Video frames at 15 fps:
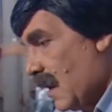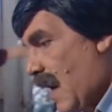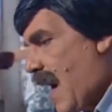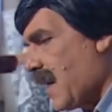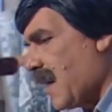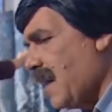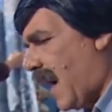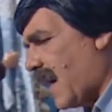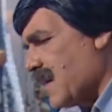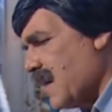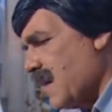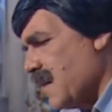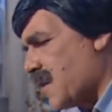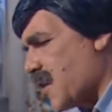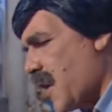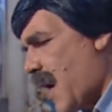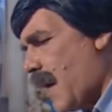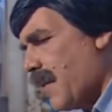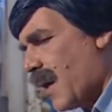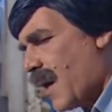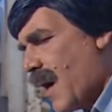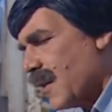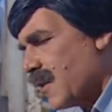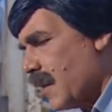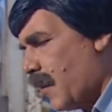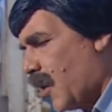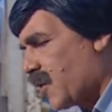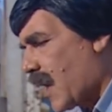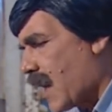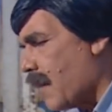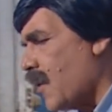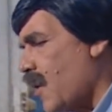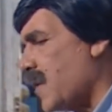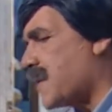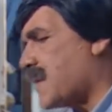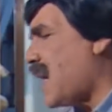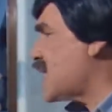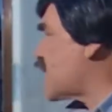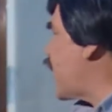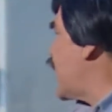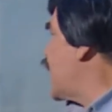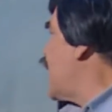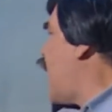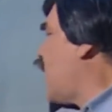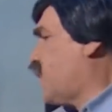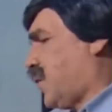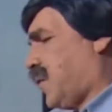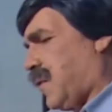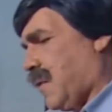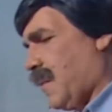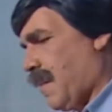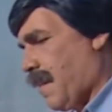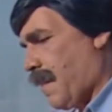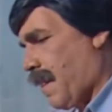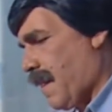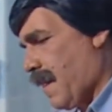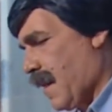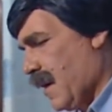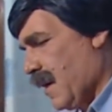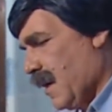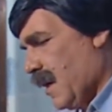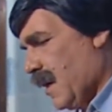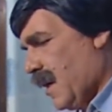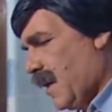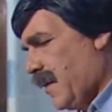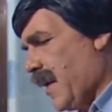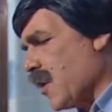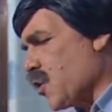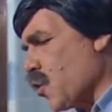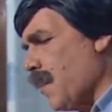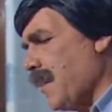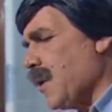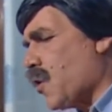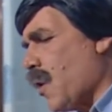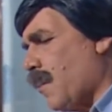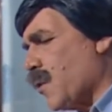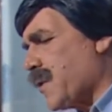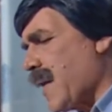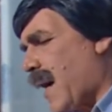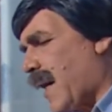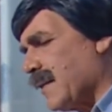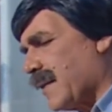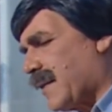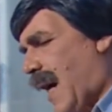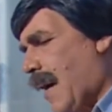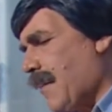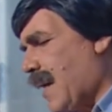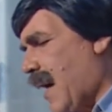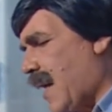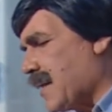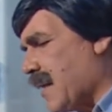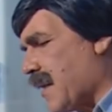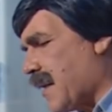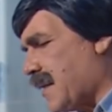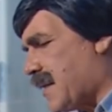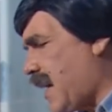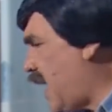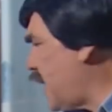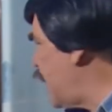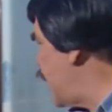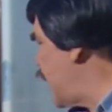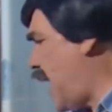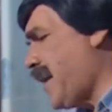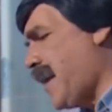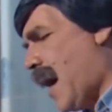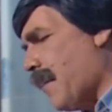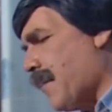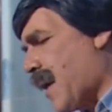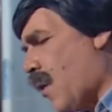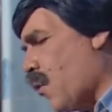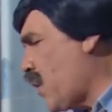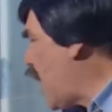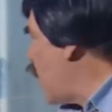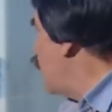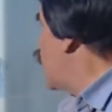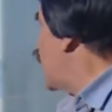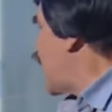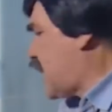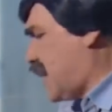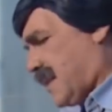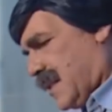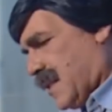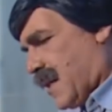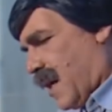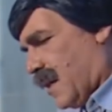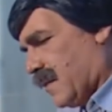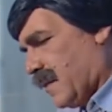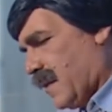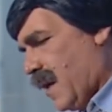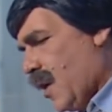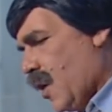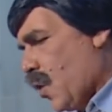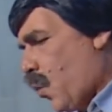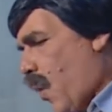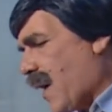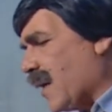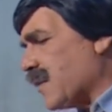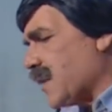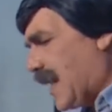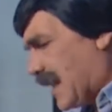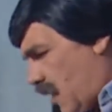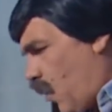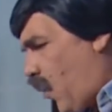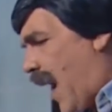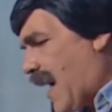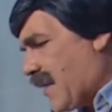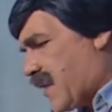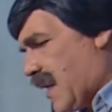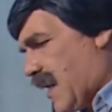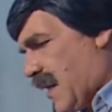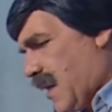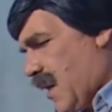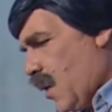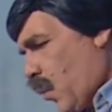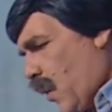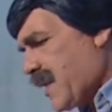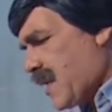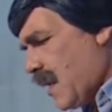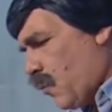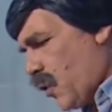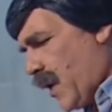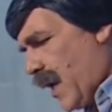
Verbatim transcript: اخي العزيز جناب القاضي المحترم الاستاذ فياض نرجو منكم مساعده حامل هذه الرساله لان امره يهمنا كثيرا وقضيته عادله واسلموا